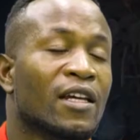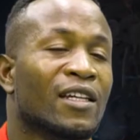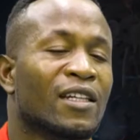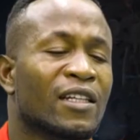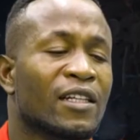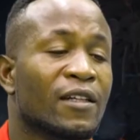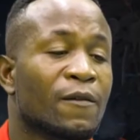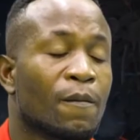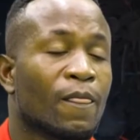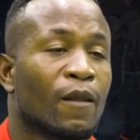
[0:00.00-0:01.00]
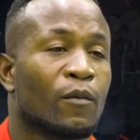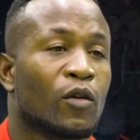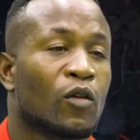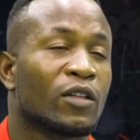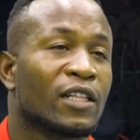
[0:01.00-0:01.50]
E
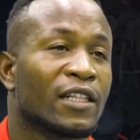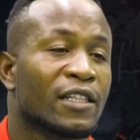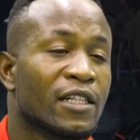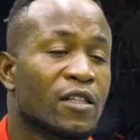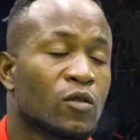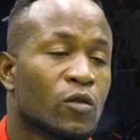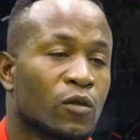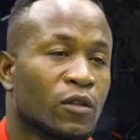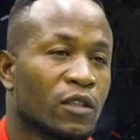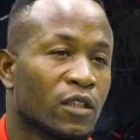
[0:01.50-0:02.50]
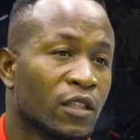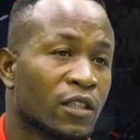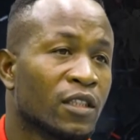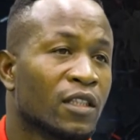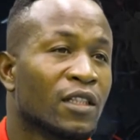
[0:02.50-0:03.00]
por conta disso,
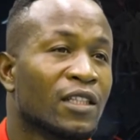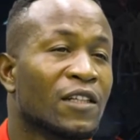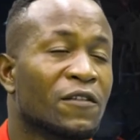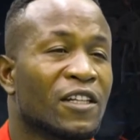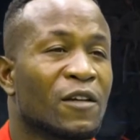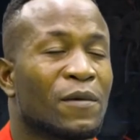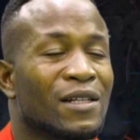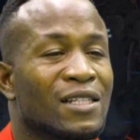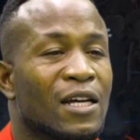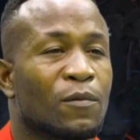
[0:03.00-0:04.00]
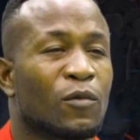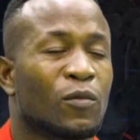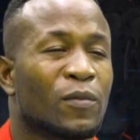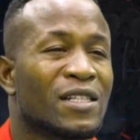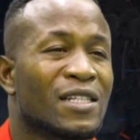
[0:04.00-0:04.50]
tive que passar por
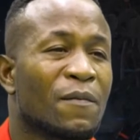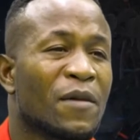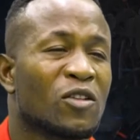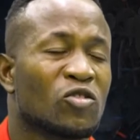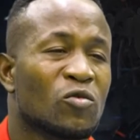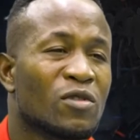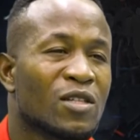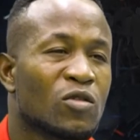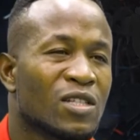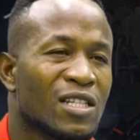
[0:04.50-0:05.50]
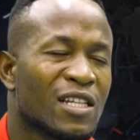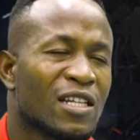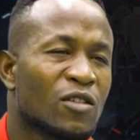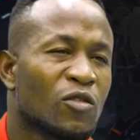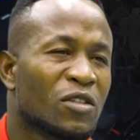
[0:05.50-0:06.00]
pensamentos de
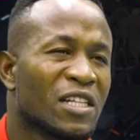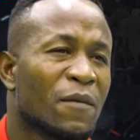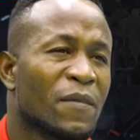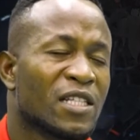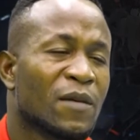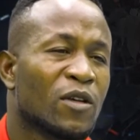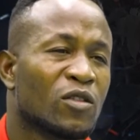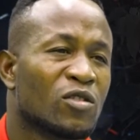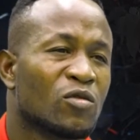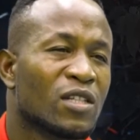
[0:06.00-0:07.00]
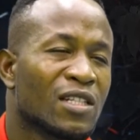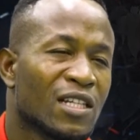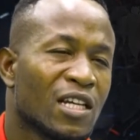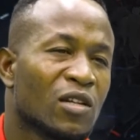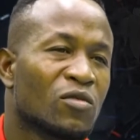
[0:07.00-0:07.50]
suicídio. Eu tinha pensamento de
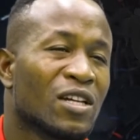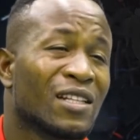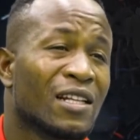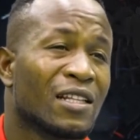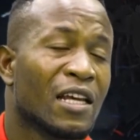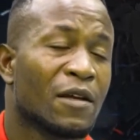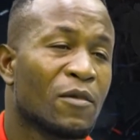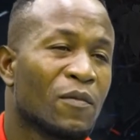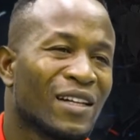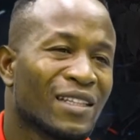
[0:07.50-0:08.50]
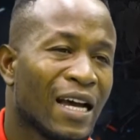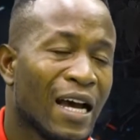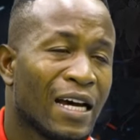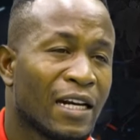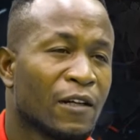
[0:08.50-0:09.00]
suicídio, já tentei me
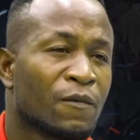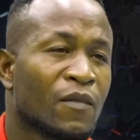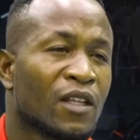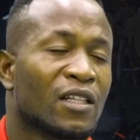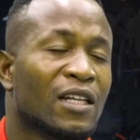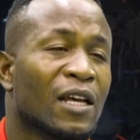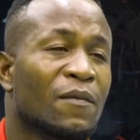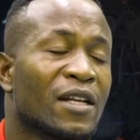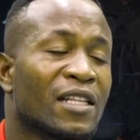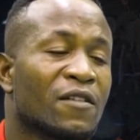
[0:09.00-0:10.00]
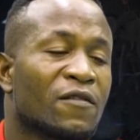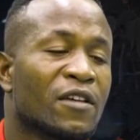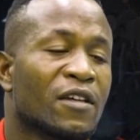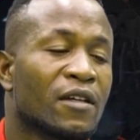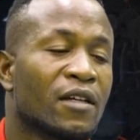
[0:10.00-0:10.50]
matar, já também
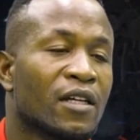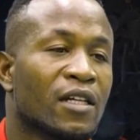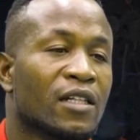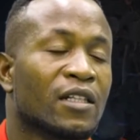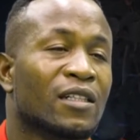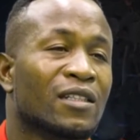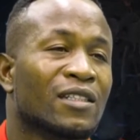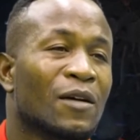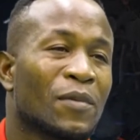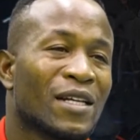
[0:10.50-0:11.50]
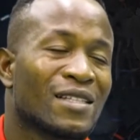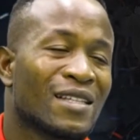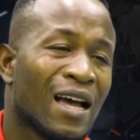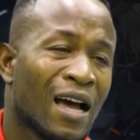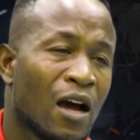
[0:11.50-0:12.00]
tive eh,
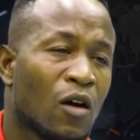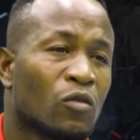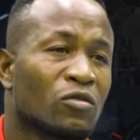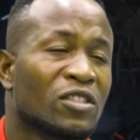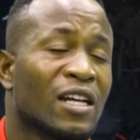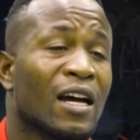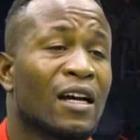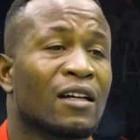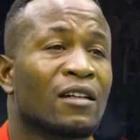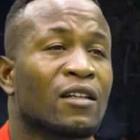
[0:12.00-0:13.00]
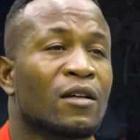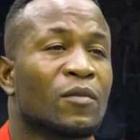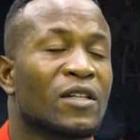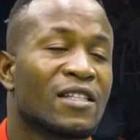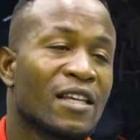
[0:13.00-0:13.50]
depressão, já
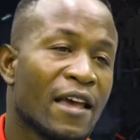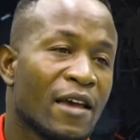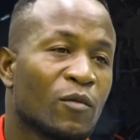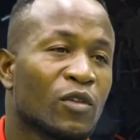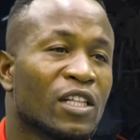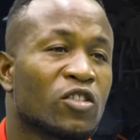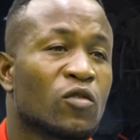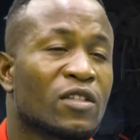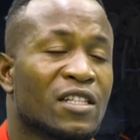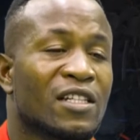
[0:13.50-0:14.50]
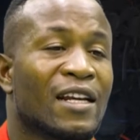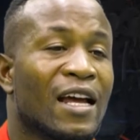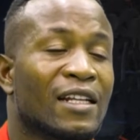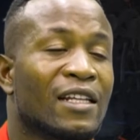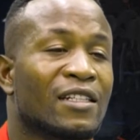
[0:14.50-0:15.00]
Pensei em muitas coisas
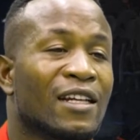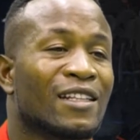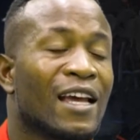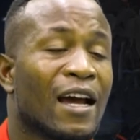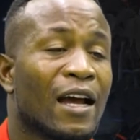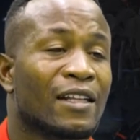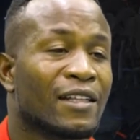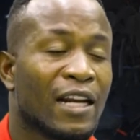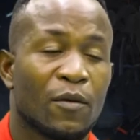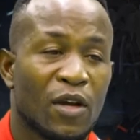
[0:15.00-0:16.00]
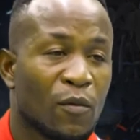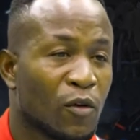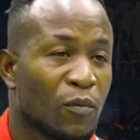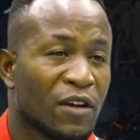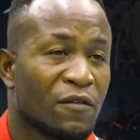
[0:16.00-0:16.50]
erradas, até né? tirar minha
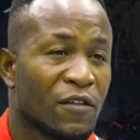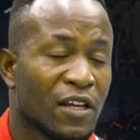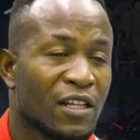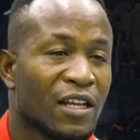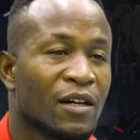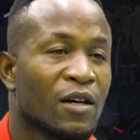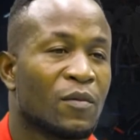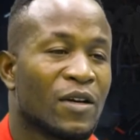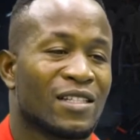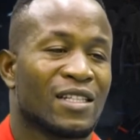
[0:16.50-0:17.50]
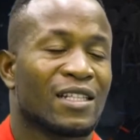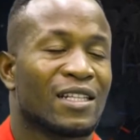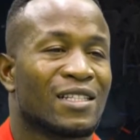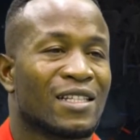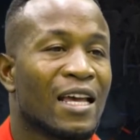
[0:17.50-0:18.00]
própria vida para
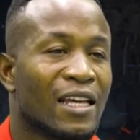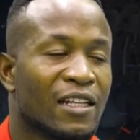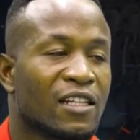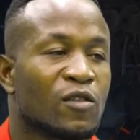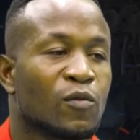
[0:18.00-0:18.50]
sair desses